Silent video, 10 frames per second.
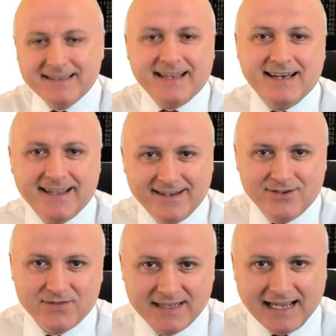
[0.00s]
delle
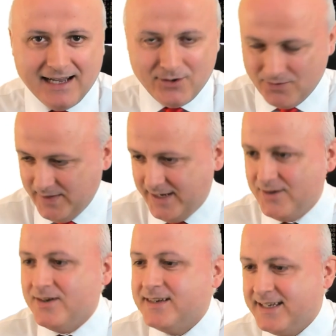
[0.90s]
novità o
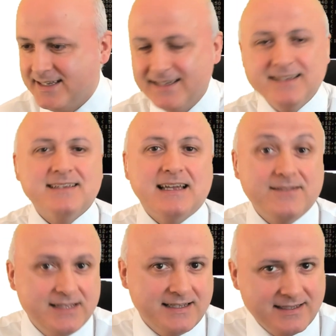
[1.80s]
meno eh,
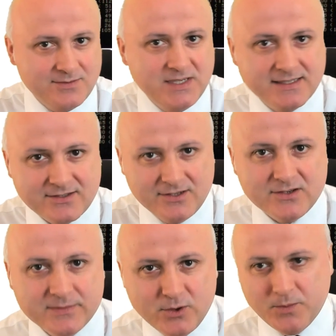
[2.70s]
aveva detto il ministro dello
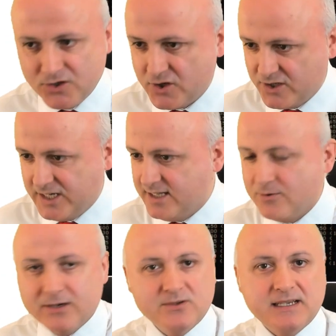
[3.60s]
sviluppo Giorgetti
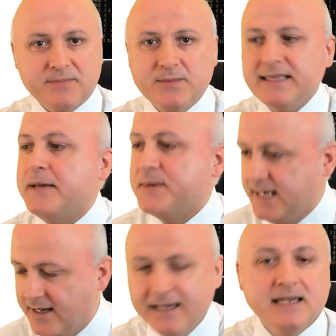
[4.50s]
qualcosa prima di
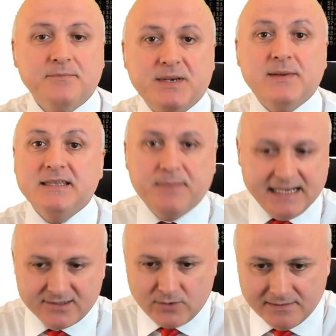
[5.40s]
aprile prima di
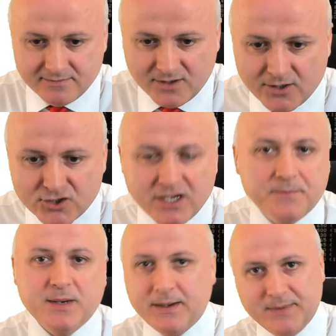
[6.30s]
Pasqua oggi è
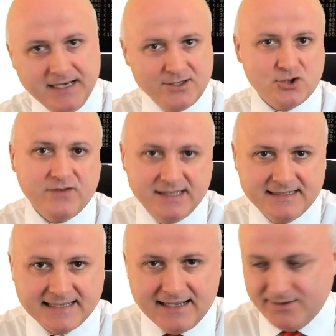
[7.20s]
primo aprile giovedì
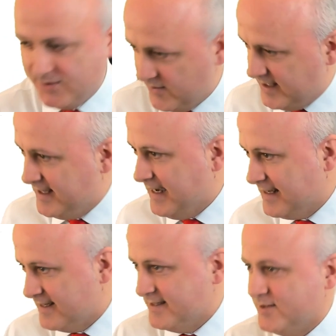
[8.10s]
santo quindi
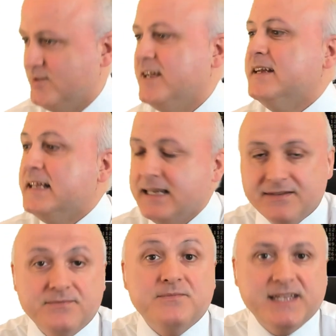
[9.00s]
attenzione
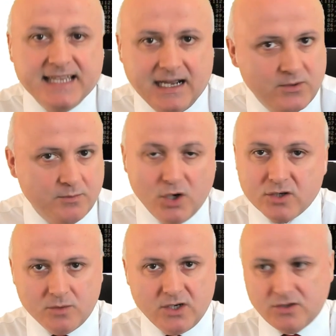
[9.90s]
vediamo
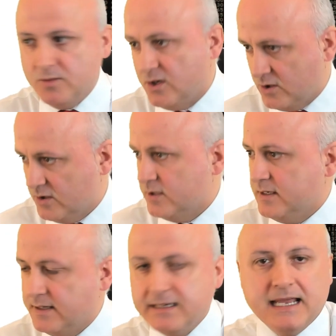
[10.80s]
molto molto molto
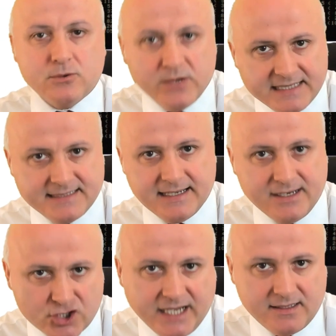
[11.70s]
eh, gli acquisti
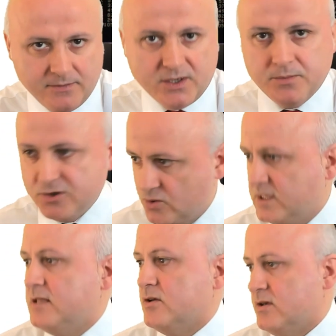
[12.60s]
recenti proprio sul
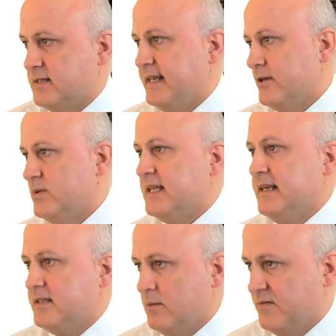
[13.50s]
titolo Telecom
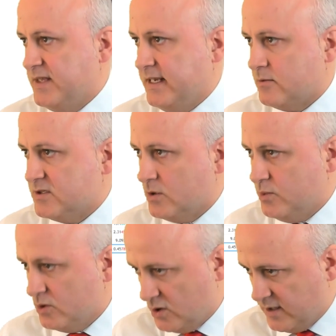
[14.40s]
Italia andiamo a vedere a questo
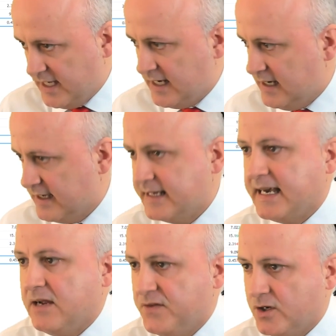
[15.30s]
punto il
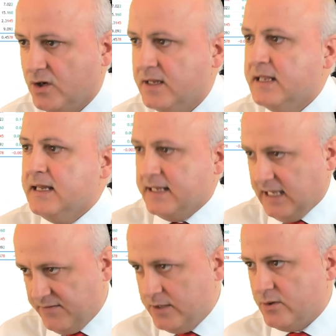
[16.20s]
grafico
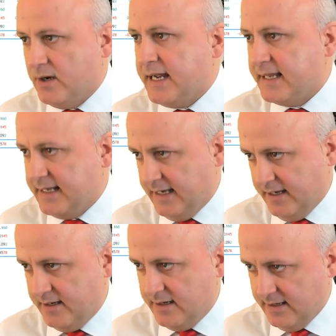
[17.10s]
che avevano
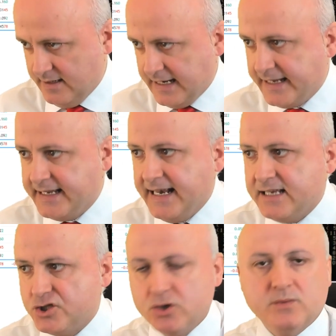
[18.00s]
anche
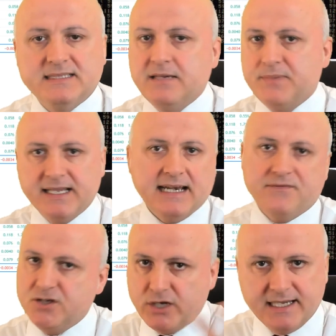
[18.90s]
Eikinashi eh, come sempre i
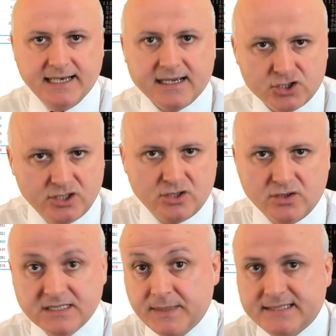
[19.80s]
grafici Eikinashi
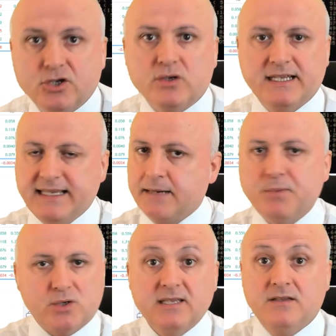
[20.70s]
sono espressioni dei
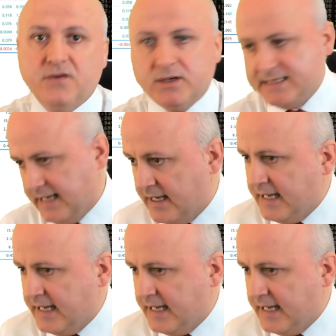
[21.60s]
rapporti di forza